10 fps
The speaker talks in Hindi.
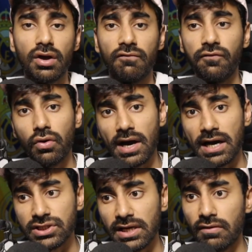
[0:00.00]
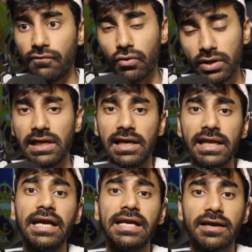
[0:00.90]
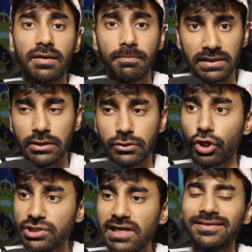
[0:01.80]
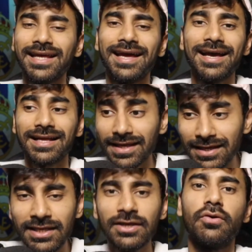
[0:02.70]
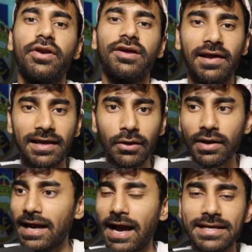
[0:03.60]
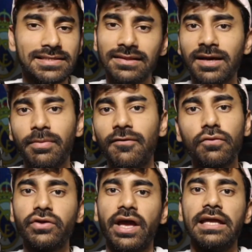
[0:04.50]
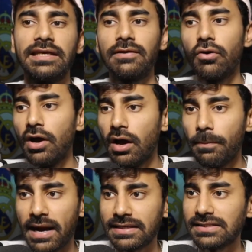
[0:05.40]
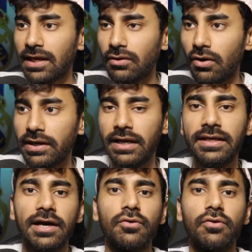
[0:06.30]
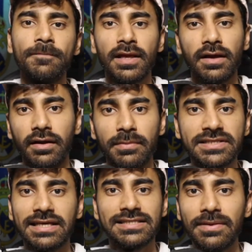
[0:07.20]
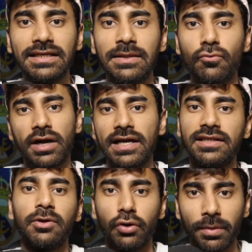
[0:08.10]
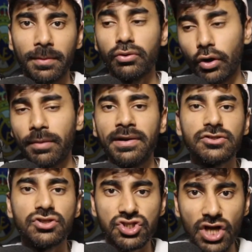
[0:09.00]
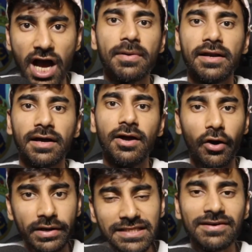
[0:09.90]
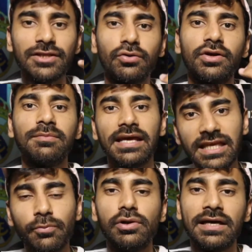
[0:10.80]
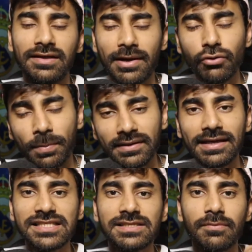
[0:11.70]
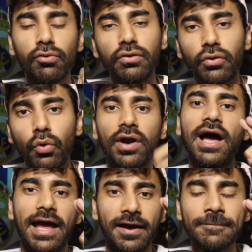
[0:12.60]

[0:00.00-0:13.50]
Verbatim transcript: वो आ जाए वो खेल लें इंडिया के बदले जो कि मुझे लगता है कतई नहीं होने वाला ये क्योंकि आईसीसी इतना बेवकूफ़ तो है नहीं कि वो पाकिस्तान और इंडिया को इनमें से किसी भी एक टीम को हटा दे अपने टूर्नामेंट को टूर्नामेंट की जो जाम है ना और इसी वजह से दोनों टीमें एक ही पुल के अंदर भाई उनको पता है कि इससे बुल रोखड़ा आएगा